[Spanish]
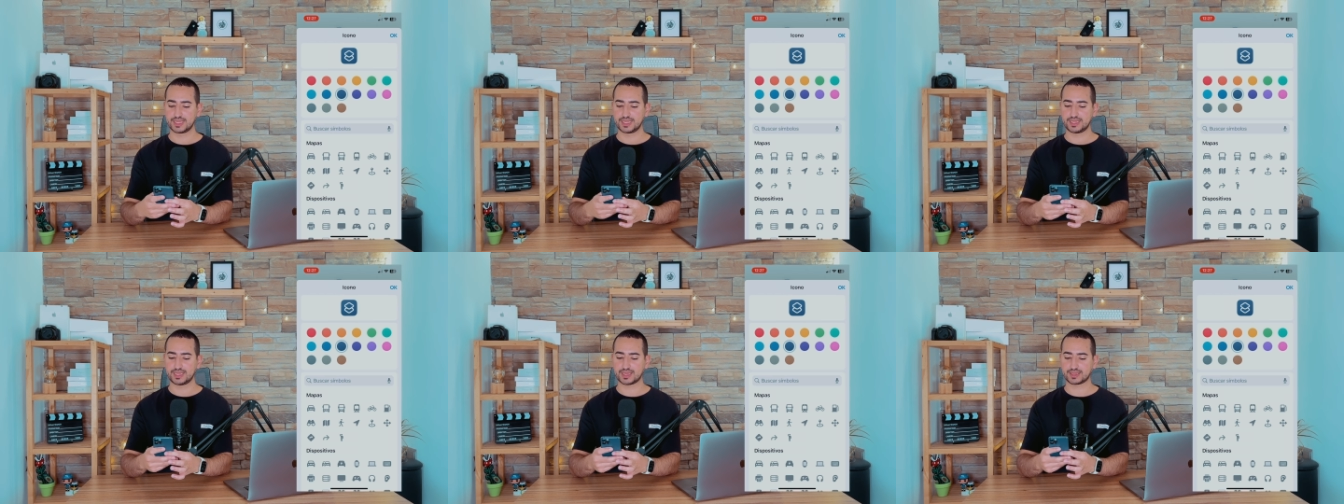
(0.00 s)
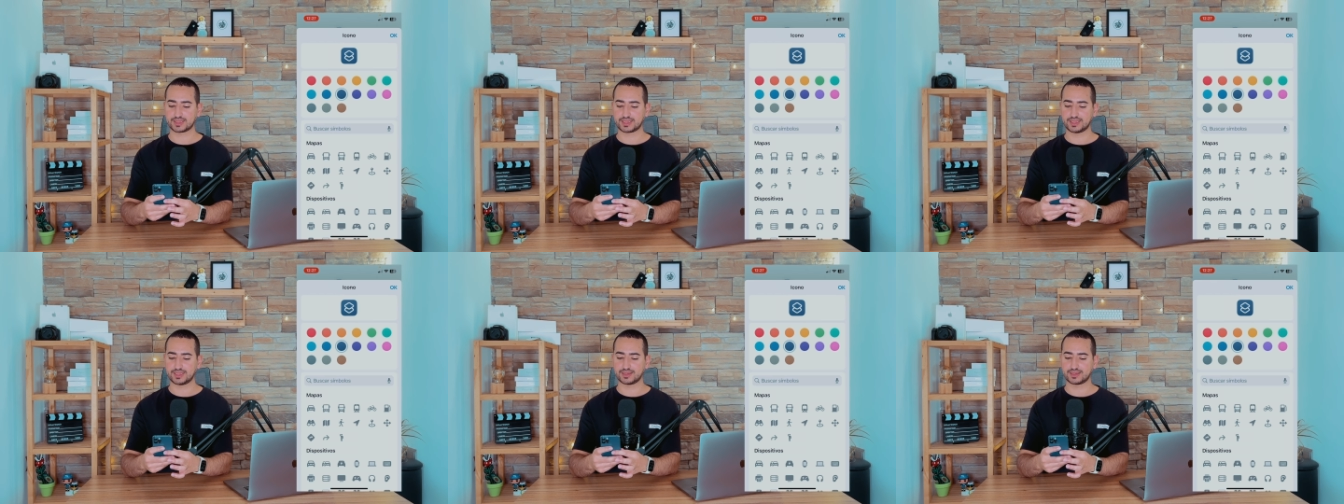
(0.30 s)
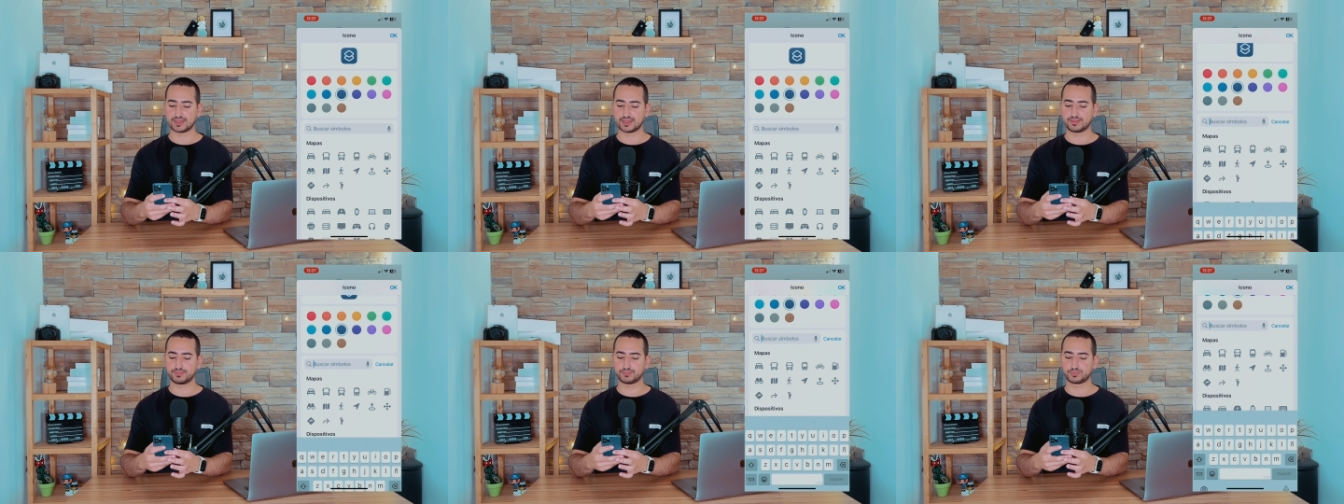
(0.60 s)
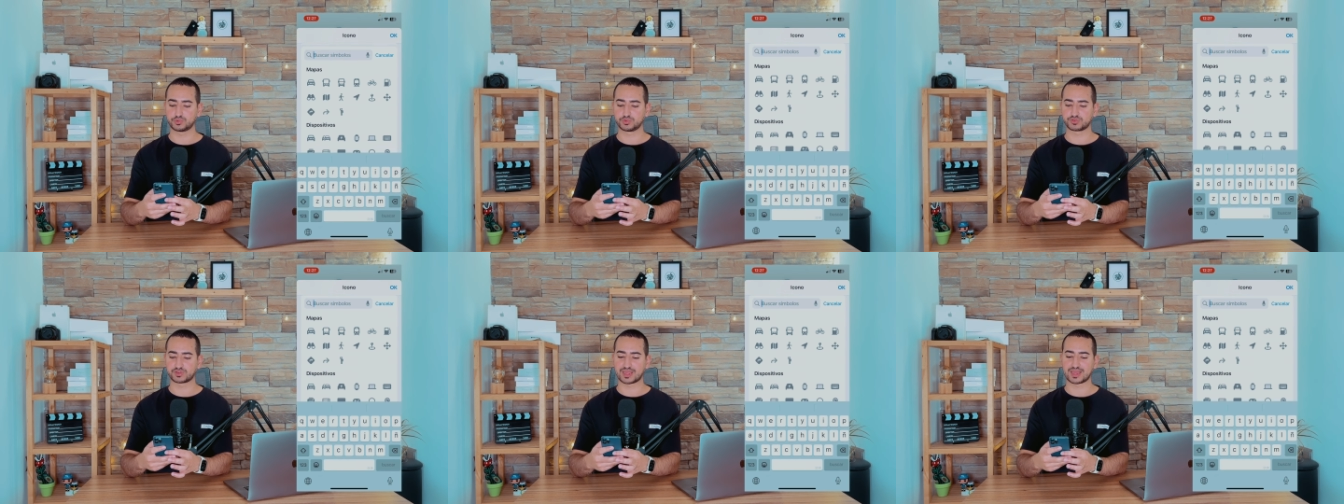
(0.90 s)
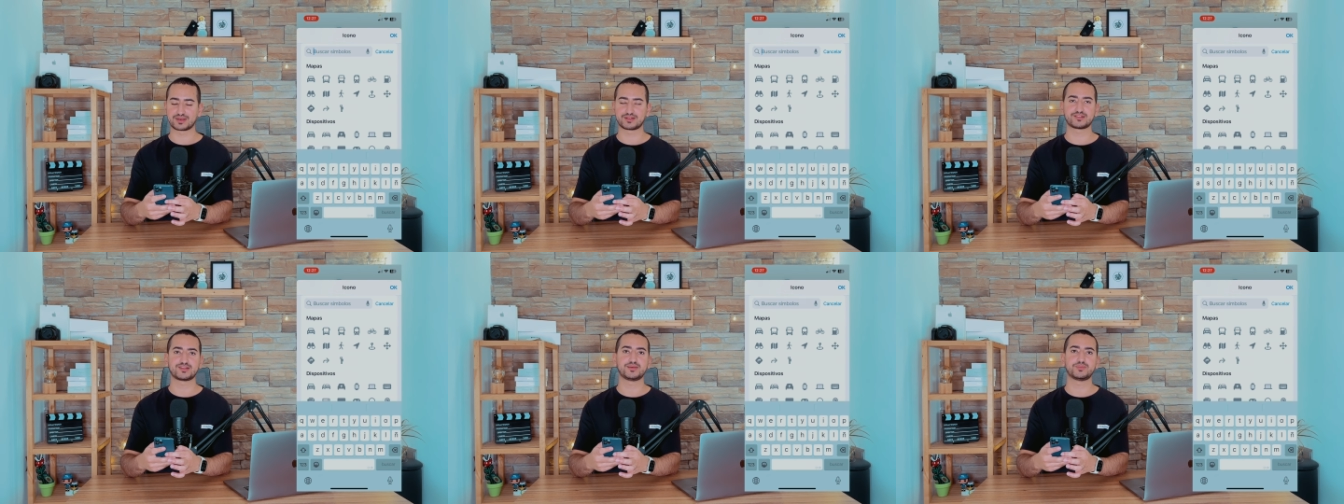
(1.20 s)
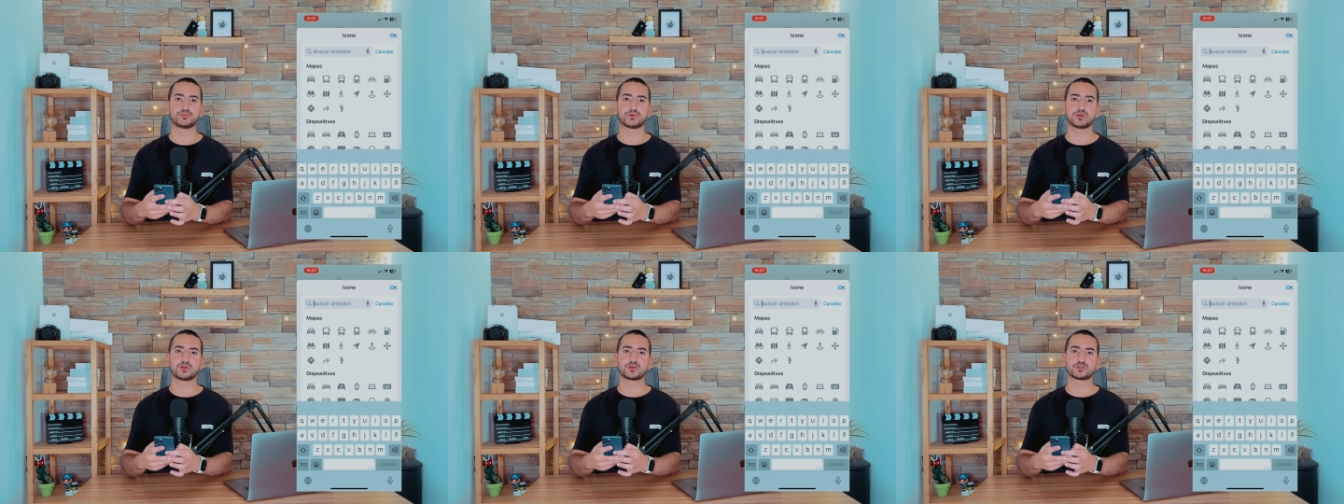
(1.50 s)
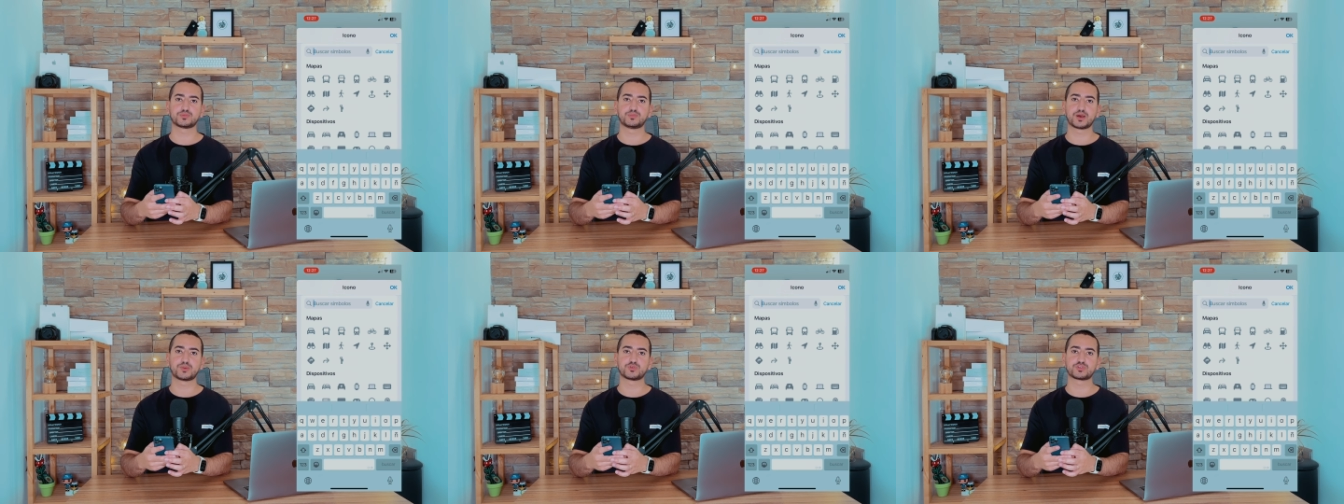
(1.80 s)
y aquí en buscar
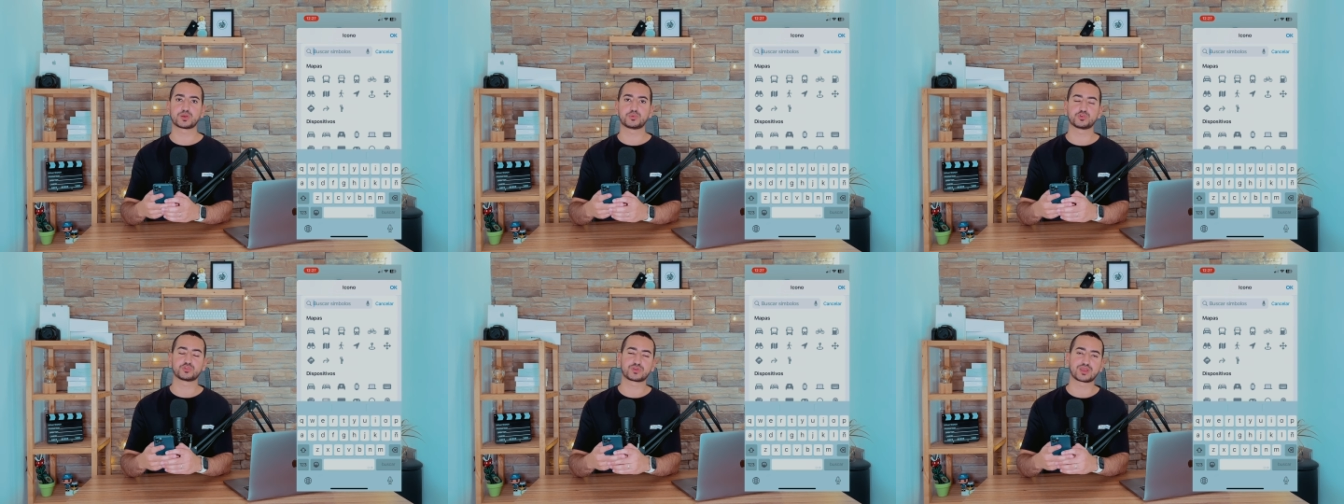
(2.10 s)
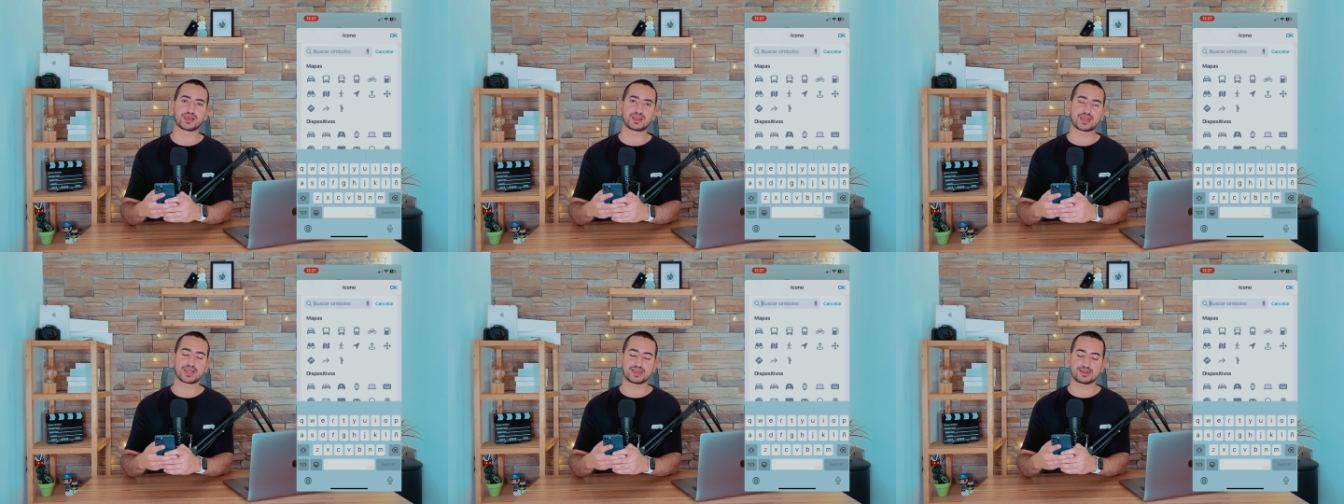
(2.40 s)
símbolos vamos a buscar